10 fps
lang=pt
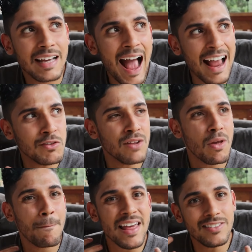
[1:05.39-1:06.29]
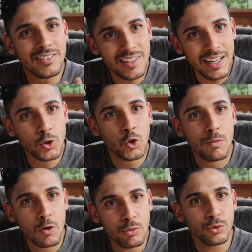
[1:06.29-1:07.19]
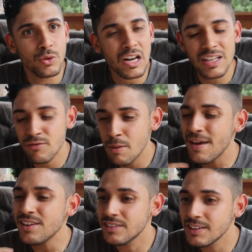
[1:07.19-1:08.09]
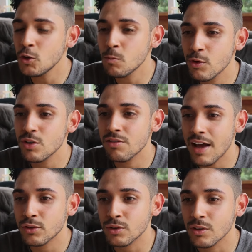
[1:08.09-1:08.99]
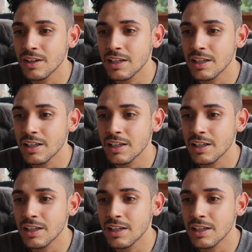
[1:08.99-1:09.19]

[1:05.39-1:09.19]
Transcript: aquilo foi pesando no meu mundo, aquilo foi pesando no meu universo.